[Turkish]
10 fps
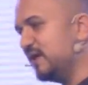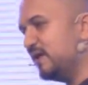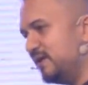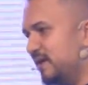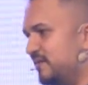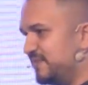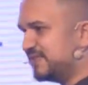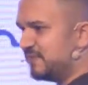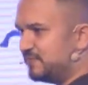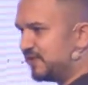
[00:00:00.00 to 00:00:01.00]
yine
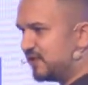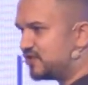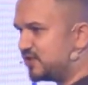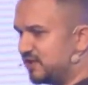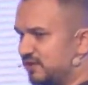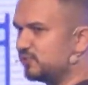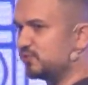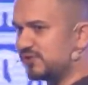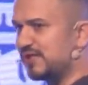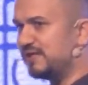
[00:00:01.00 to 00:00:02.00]
bizim limited şirketimiz.
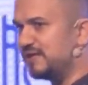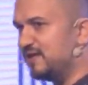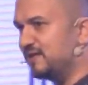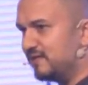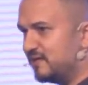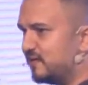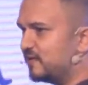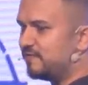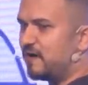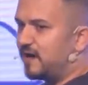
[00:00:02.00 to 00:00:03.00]
Özellikle İngiltere
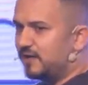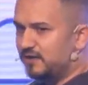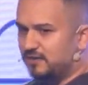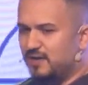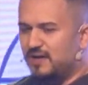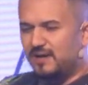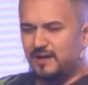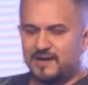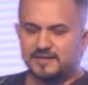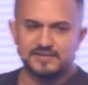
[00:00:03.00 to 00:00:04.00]
tarafı aynı.
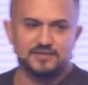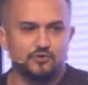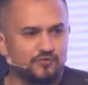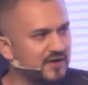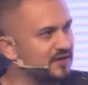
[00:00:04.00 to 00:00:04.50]
Elazığ'da ufak